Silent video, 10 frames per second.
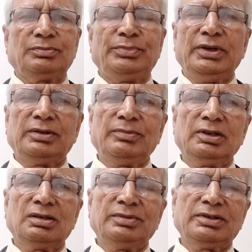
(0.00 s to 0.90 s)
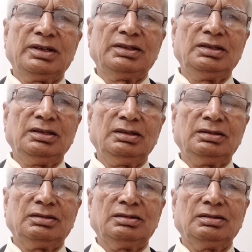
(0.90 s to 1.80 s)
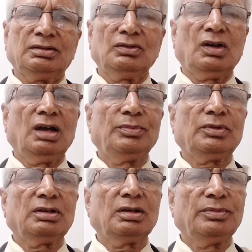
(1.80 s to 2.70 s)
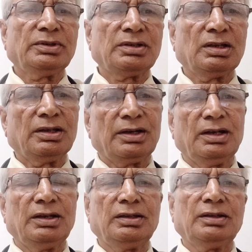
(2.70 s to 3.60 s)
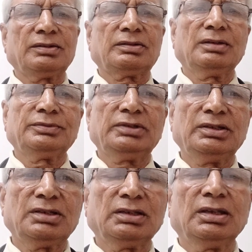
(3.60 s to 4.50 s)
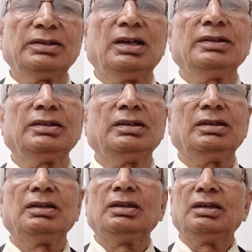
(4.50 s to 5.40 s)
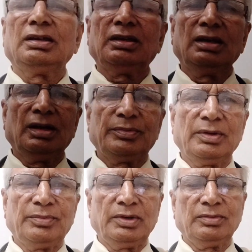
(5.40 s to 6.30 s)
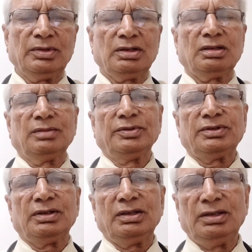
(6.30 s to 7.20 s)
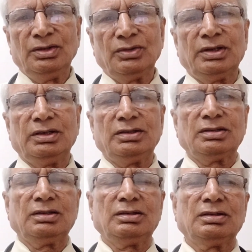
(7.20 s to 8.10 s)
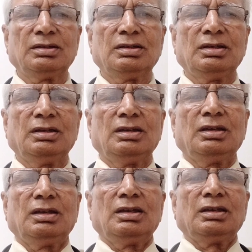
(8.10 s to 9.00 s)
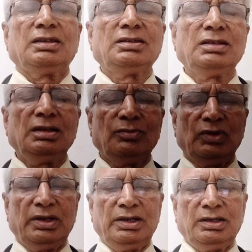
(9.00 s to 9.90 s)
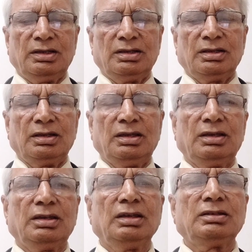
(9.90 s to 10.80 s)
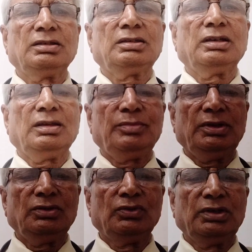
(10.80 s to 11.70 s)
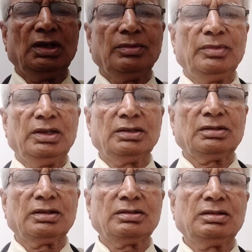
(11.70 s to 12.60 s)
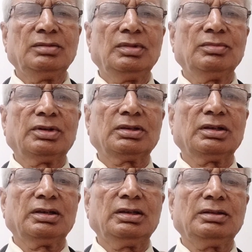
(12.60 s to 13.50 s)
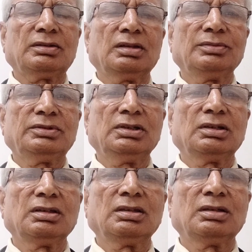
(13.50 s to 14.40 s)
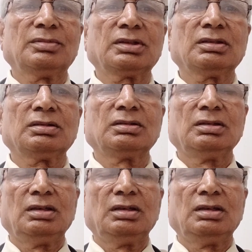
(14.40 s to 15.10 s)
पेट में कब्ज रहती है तो आप कब्ज ना रहने दें सबसे ज़्यादा ध्यान दें कि आपके पेट में कब्ज नहीं रहनी चाहिए किसी ने बोला है कि जितने भी दुनिया में सृष्टि में बर्तन हैं सबसे गंदा बर्तन